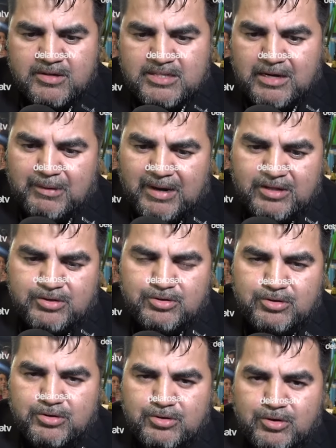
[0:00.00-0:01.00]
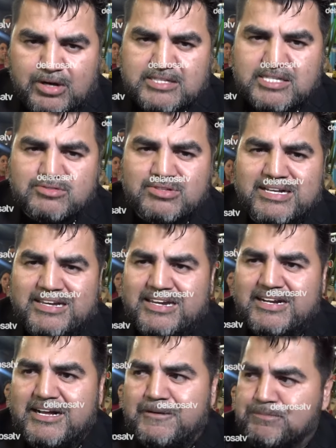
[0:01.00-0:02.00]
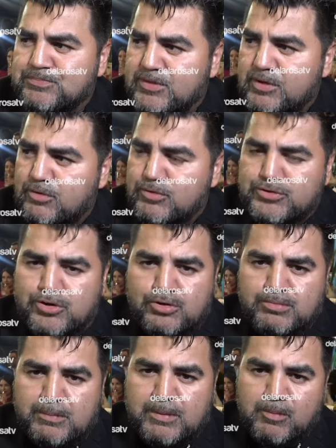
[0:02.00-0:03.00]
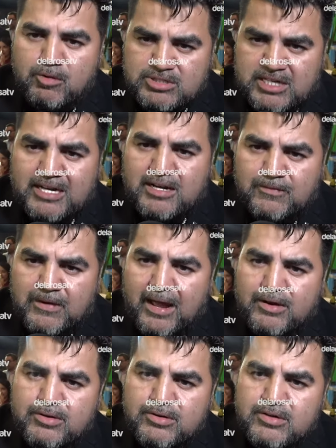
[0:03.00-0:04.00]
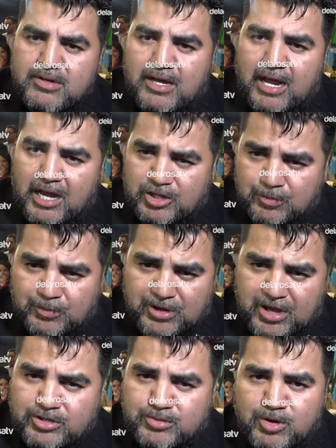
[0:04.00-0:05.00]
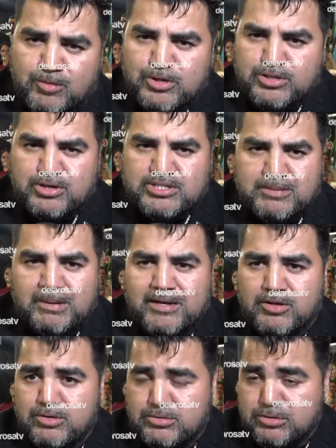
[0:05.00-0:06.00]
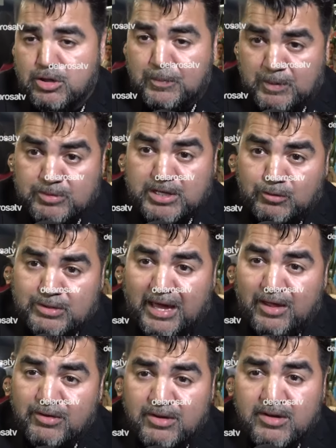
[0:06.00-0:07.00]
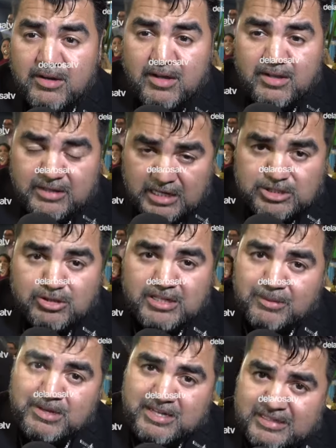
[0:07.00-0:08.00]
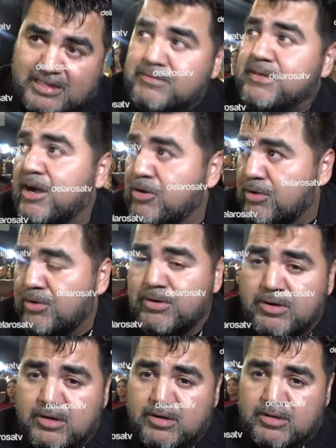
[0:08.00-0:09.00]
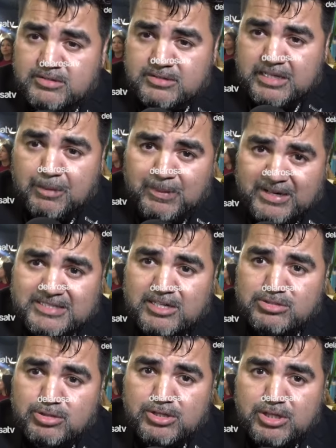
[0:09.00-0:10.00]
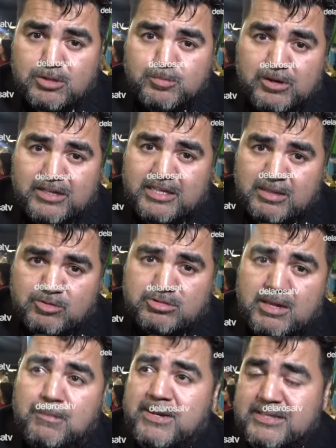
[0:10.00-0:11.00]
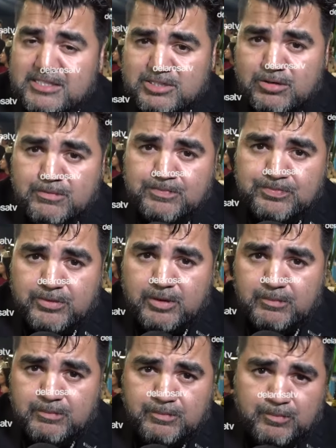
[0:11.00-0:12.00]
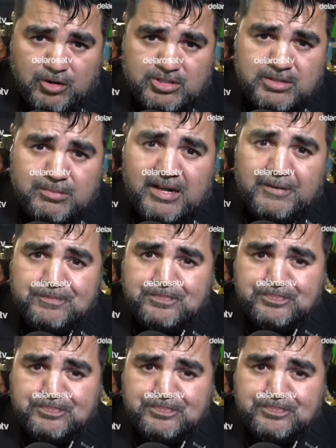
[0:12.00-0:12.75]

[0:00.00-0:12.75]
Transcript: trabajando lo que es en una gira junto con mi primo Luis Ángel el Flaco en un proyecto muy bonito que se llama Los Dos Primos de Cuidado. De hecho, el día de mañana viajo ya para Estados Unidos porque tenemos una presentación próxima